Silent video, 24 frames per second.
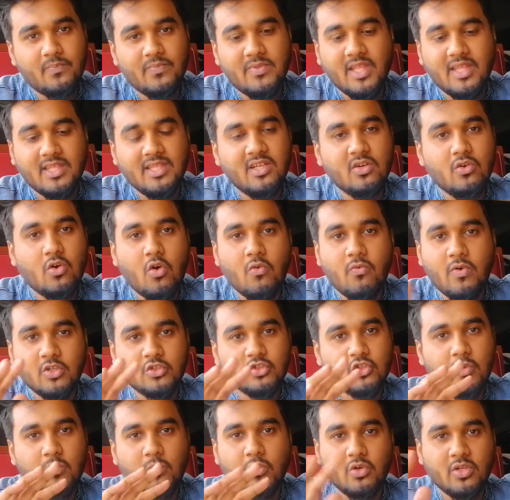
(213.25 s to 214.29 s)
তাদের অফার
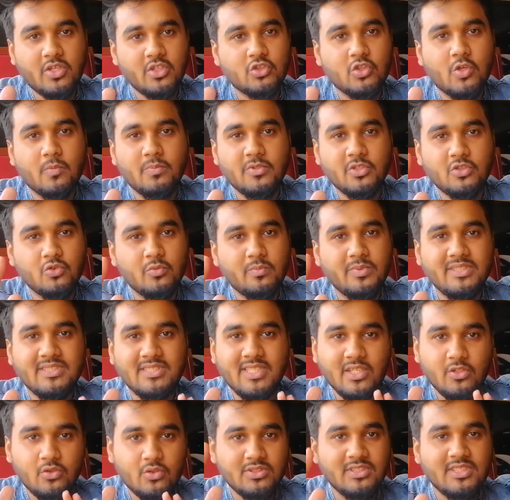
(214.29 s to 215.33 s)
সম্পর্কে সব কিছু
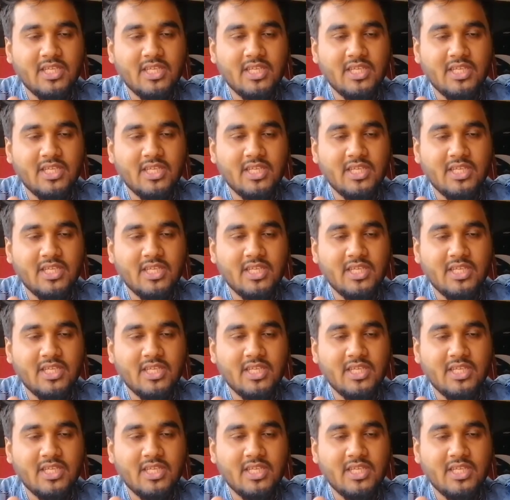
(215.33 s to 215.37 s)
বিস্তারিত